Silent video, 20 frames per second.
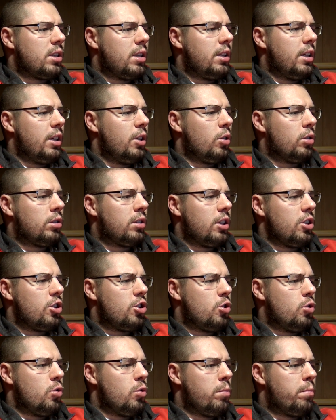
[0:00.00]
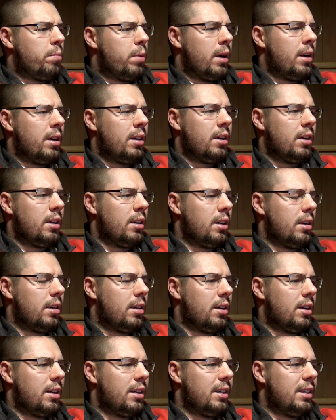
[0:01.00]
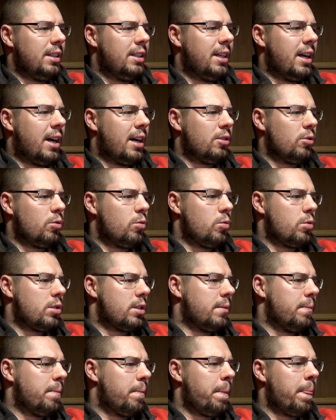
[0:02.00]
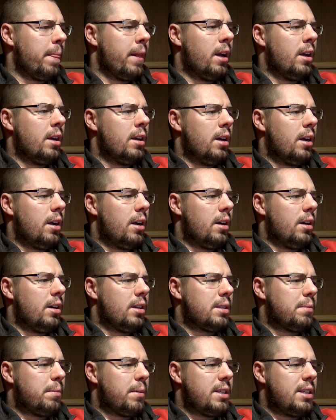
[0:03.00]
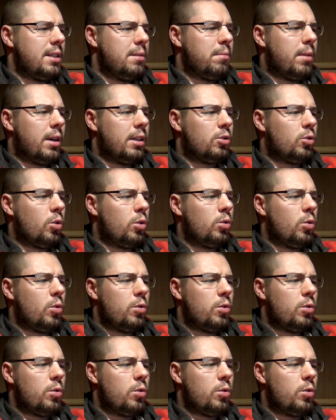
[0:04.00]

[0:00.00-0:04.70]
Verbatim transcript: задает Чуб э, Янгус. Э, спасибо, Антон,